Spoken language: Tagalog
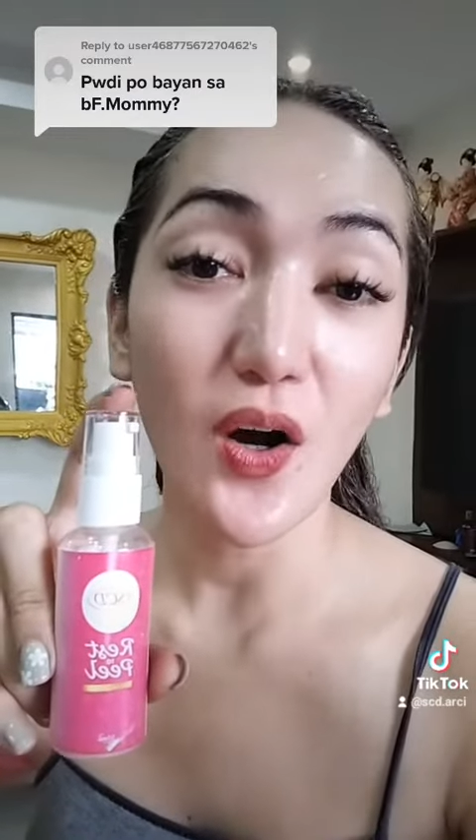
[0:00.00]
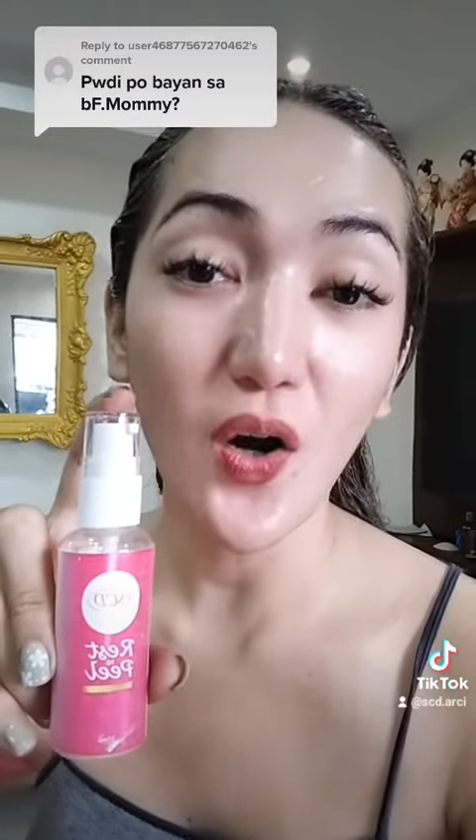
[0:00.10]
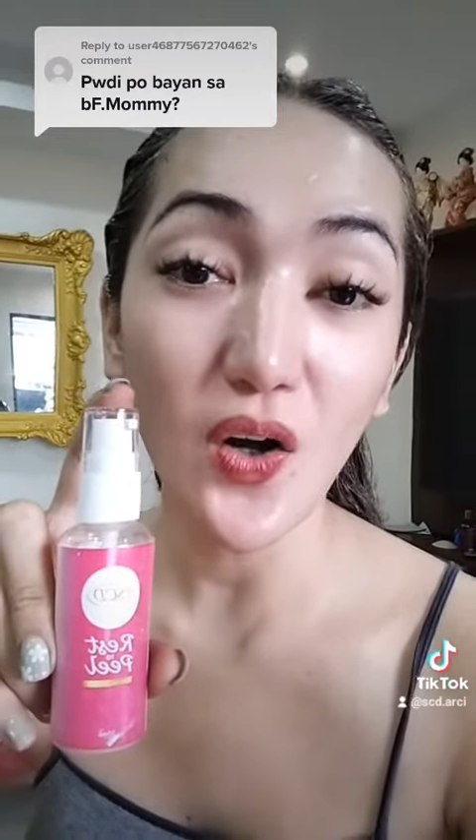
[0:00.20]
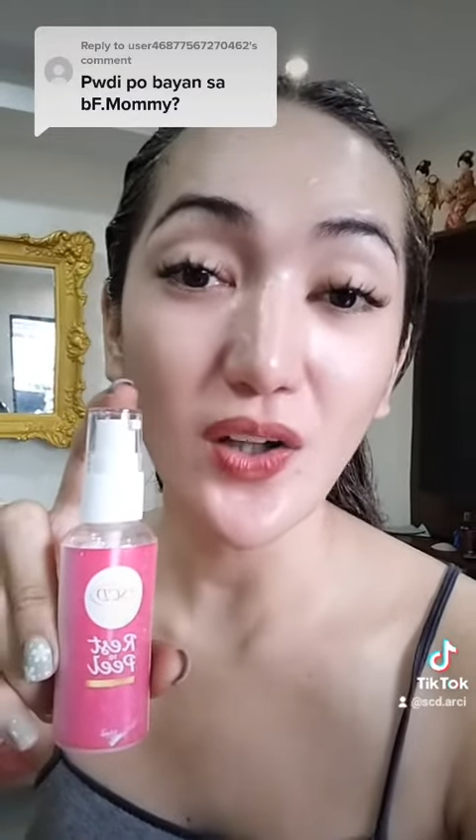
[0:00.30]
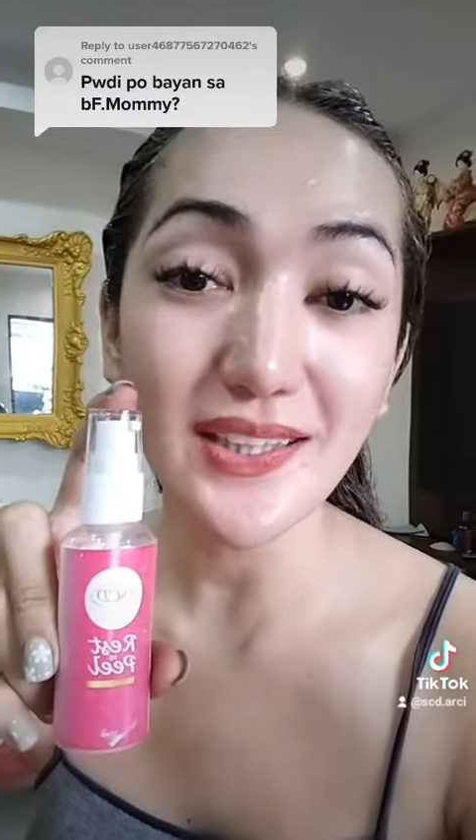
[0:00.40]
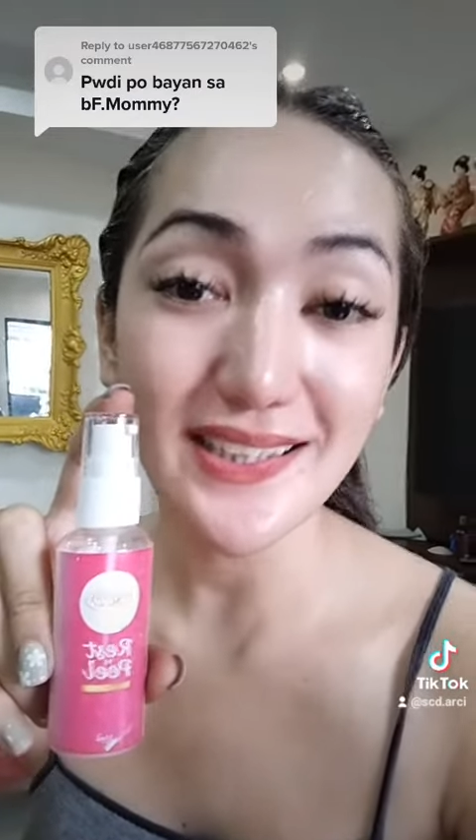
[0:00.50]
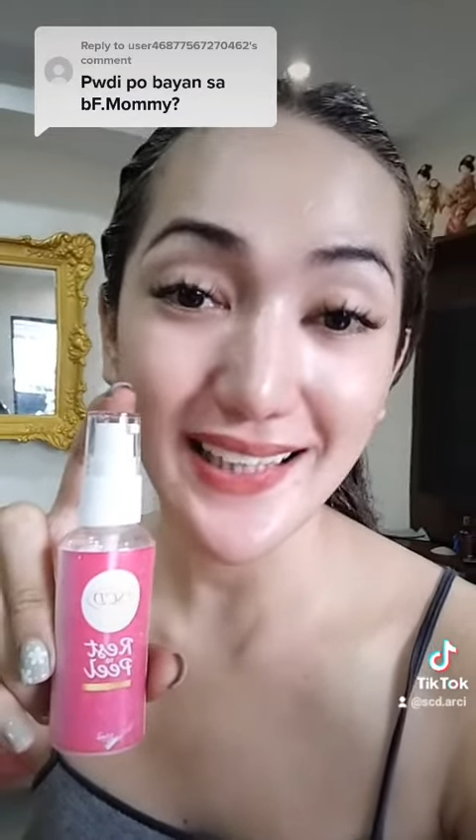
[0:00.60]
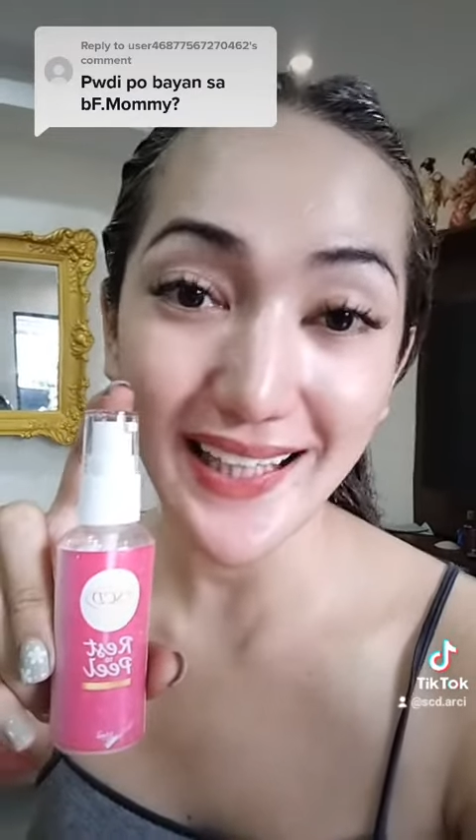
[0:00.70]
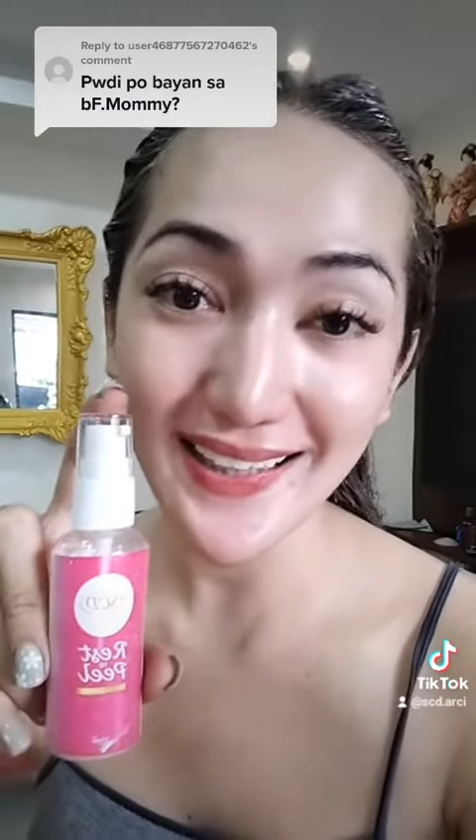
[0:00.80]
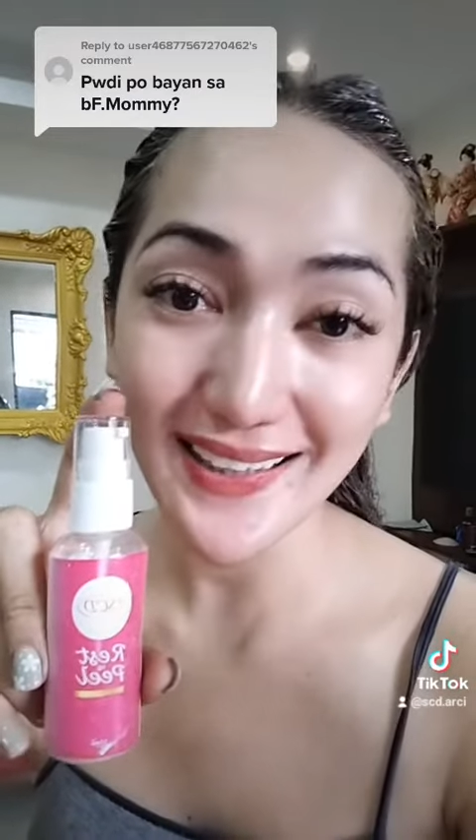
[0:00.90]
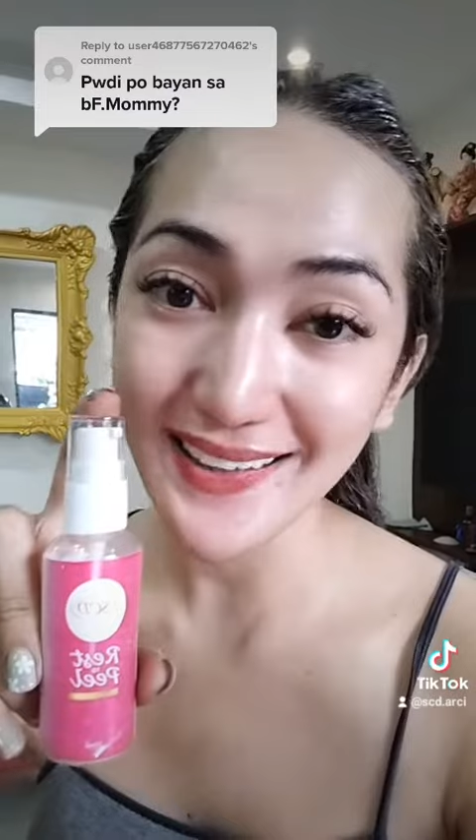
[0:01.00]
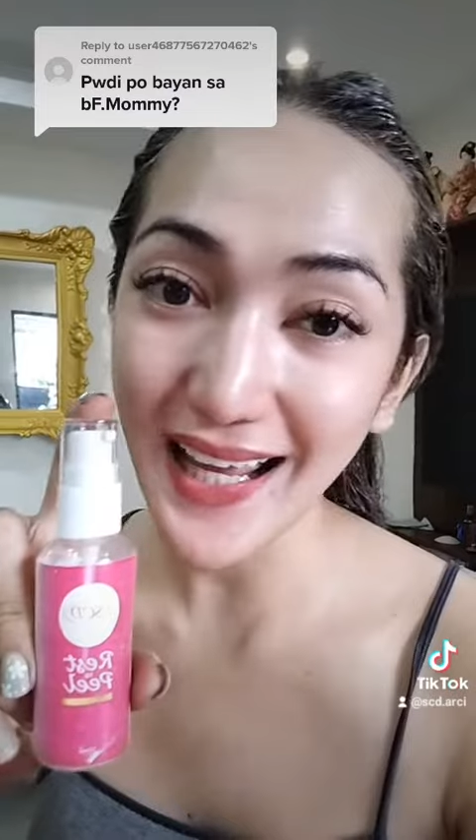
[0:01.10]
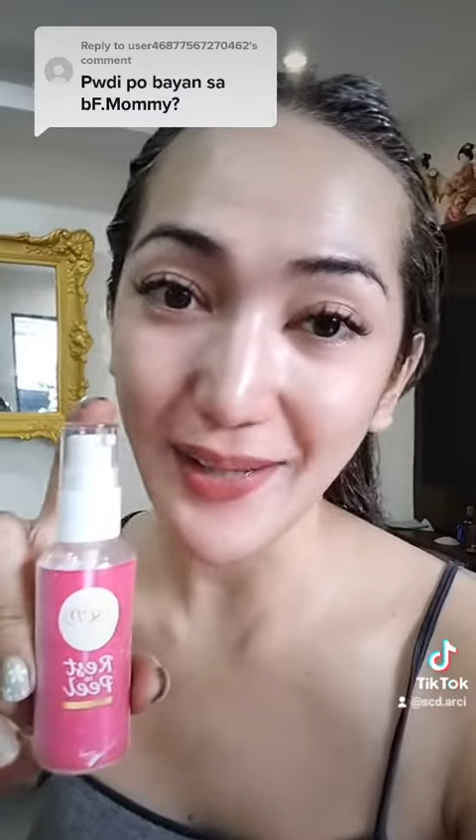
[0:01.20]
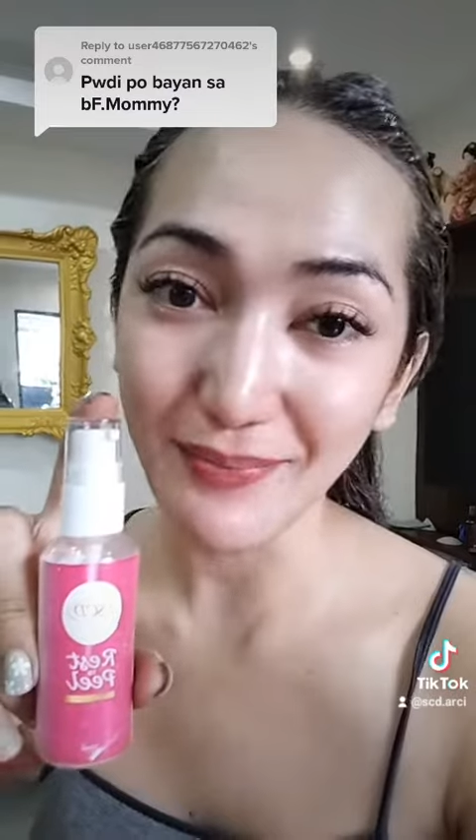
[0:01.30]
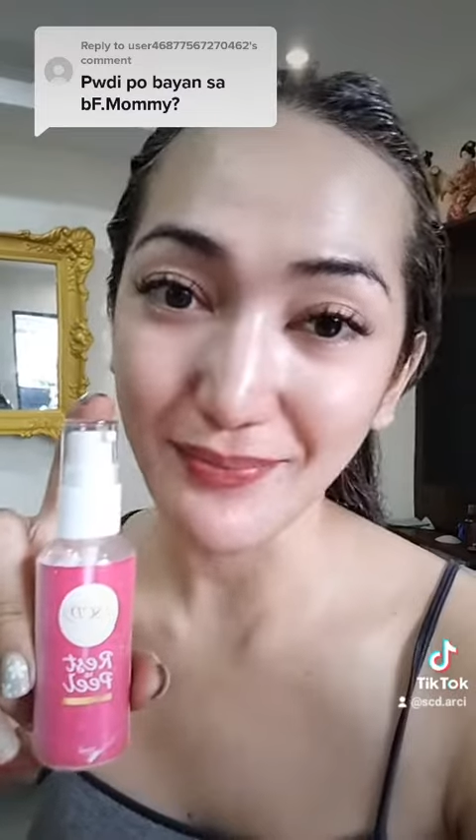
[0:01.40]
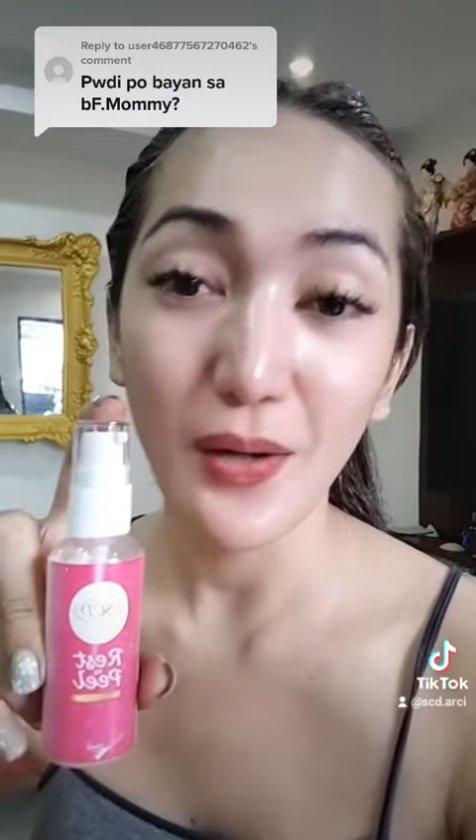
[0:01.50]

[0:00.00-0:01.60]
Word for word: all skin type.